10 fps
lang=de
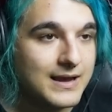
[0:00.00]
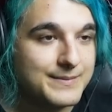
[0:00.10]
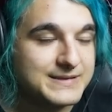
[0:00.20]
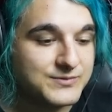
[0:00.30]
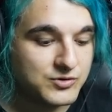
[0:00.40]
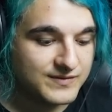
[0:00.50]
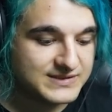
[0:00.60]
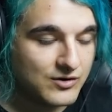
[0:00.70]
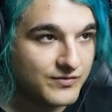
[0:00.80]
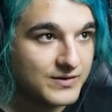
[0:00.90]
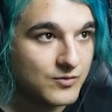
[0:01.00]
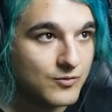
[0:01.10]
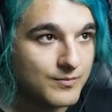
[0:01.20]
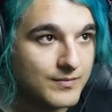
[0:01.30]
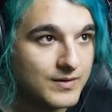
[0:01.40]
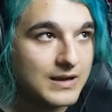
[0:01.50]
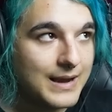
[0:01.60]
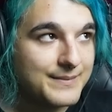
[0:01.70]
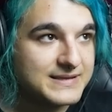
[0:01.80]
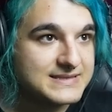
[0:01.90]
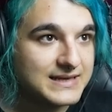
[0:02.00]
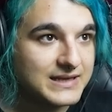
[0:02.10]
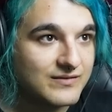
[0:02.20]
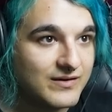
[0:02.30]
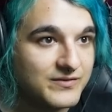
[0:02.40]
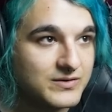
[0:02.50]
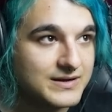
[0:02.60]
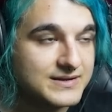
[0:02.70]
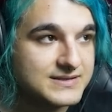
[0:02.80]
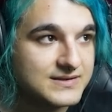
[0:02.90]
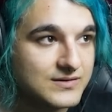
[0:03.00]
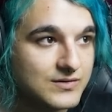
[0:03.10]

Aber ich habe doch irgendwas aufgehoben. Habe ich jetzt eine andere Waffe oder nicht?